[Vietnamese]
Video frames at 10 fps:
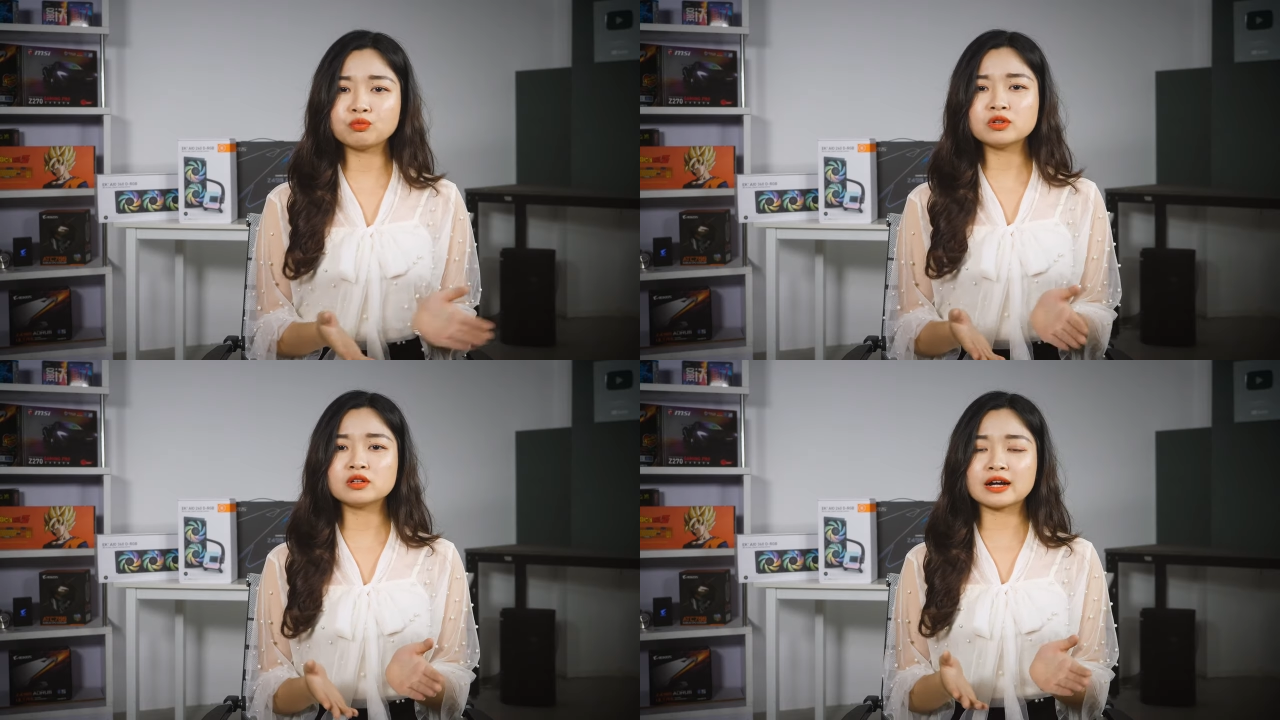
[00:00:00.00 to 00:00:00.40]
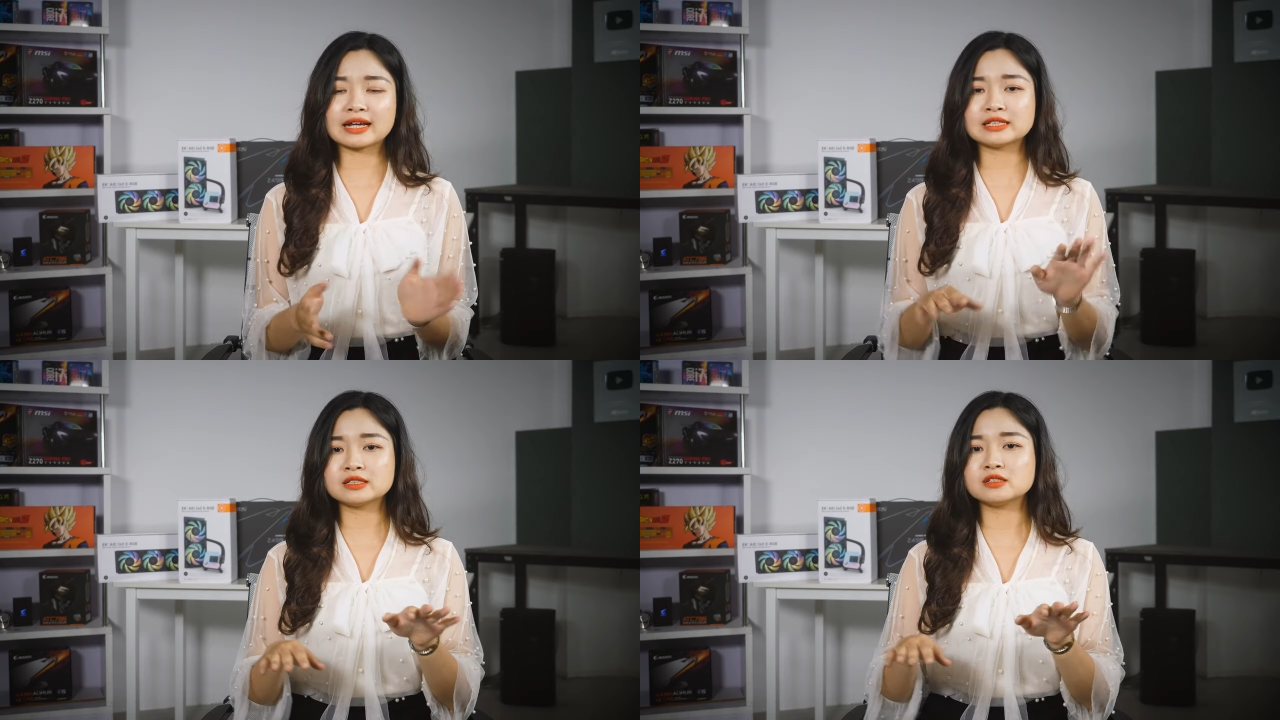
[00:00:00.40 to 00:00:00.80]
Cũng như là
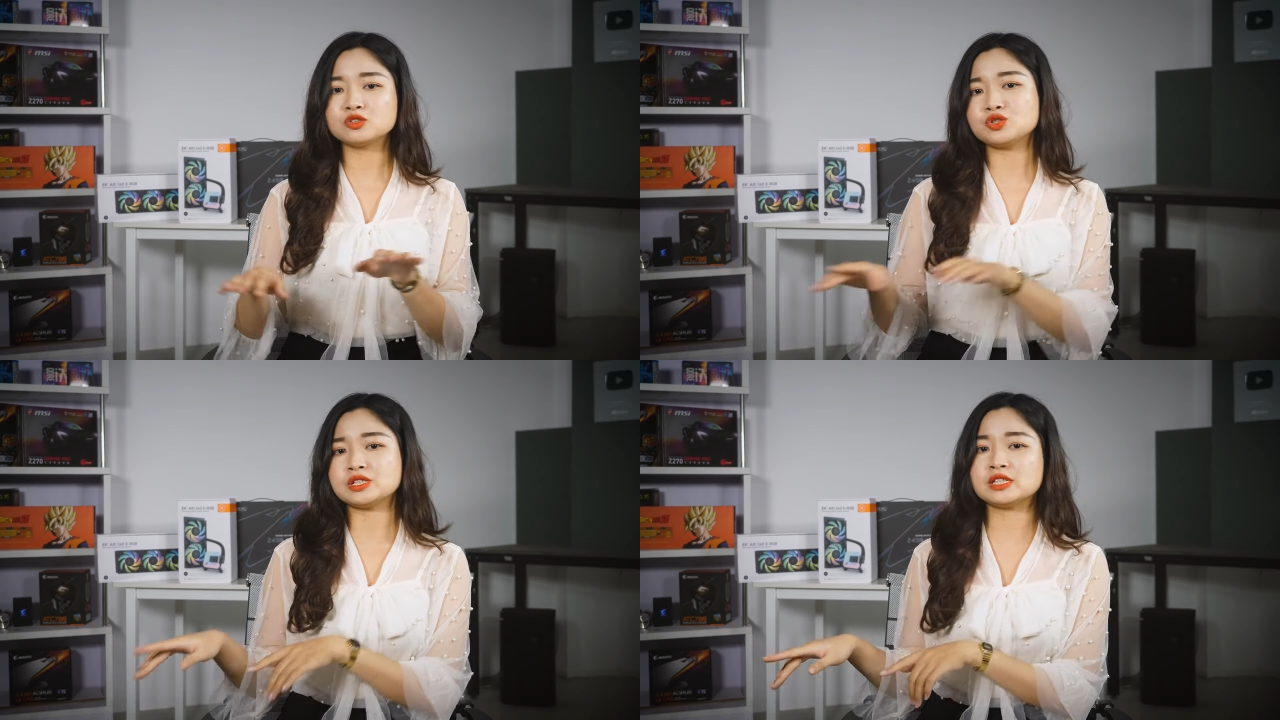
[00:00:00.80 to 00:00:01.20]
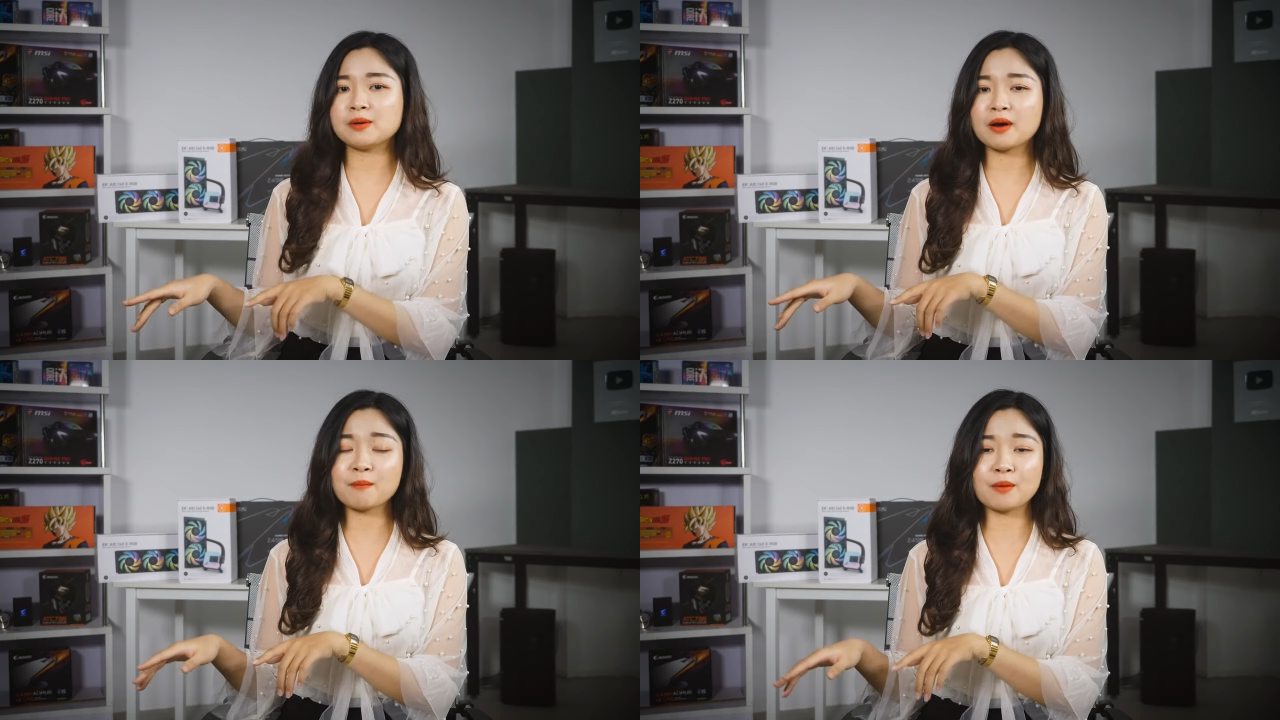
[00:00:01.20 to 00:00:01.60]
cái sự chuyển
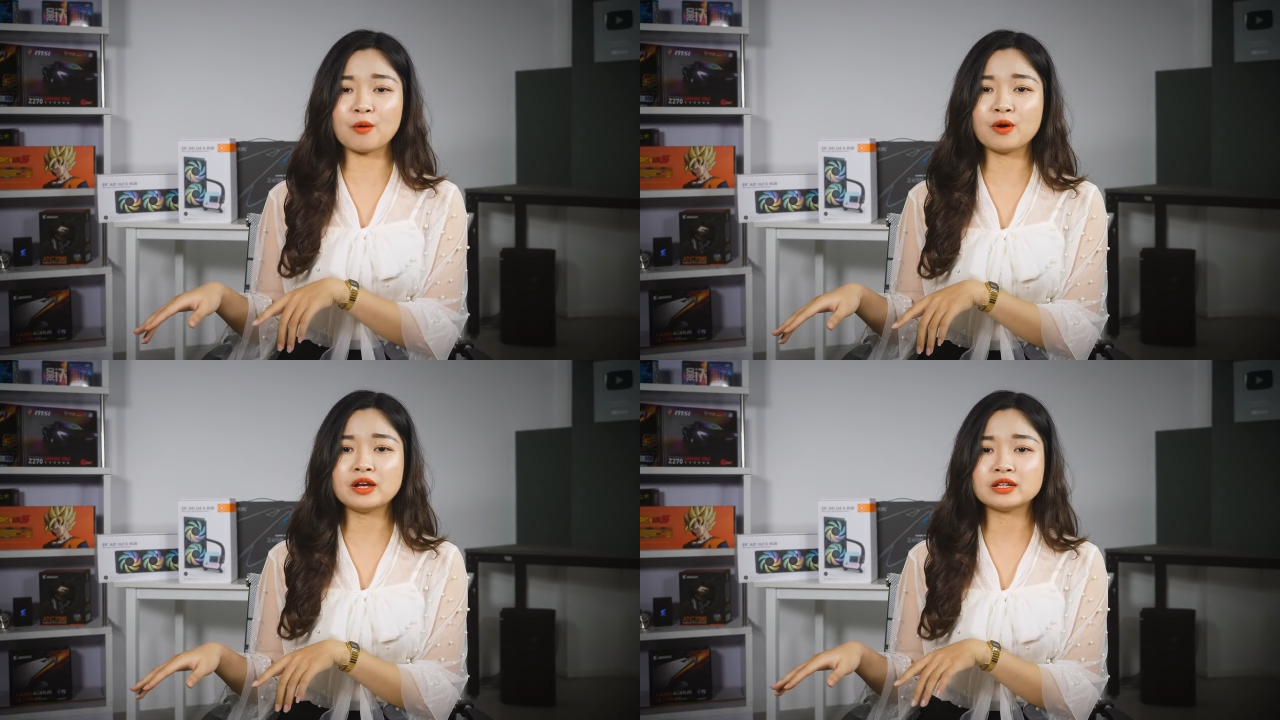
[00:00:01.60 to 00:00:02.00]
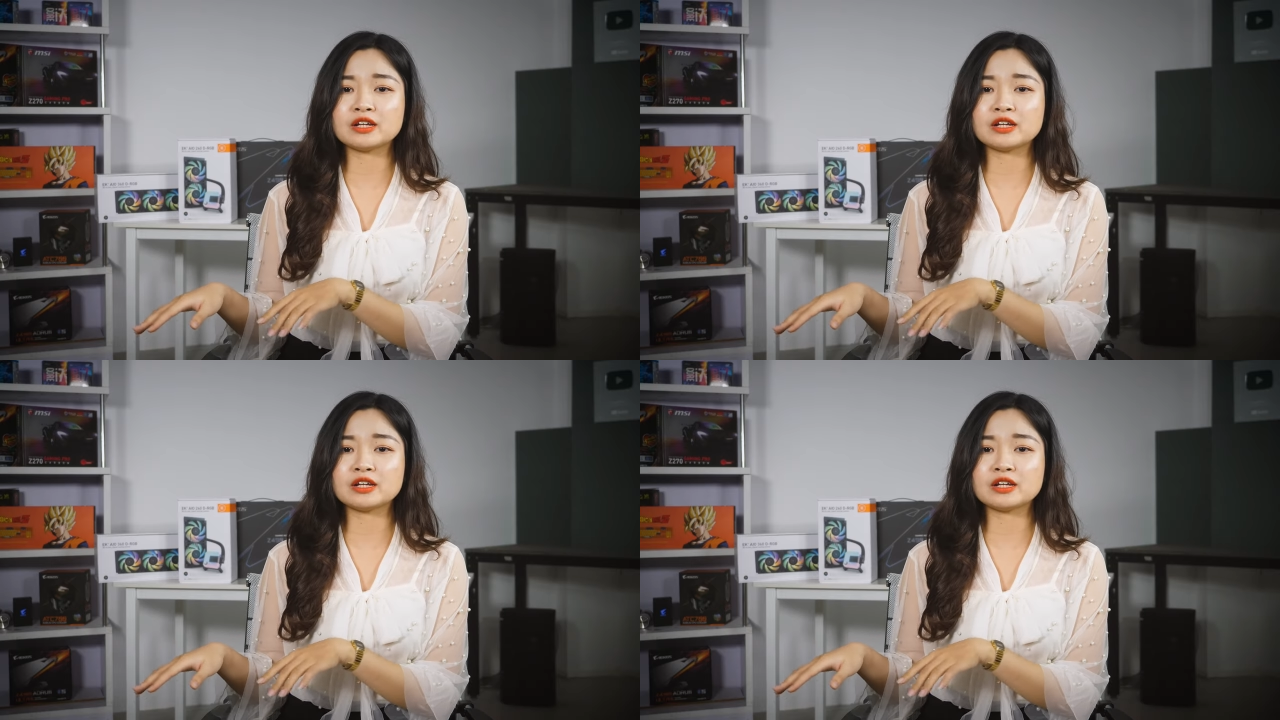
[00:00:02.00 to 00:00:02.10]
tiếp các màu ấy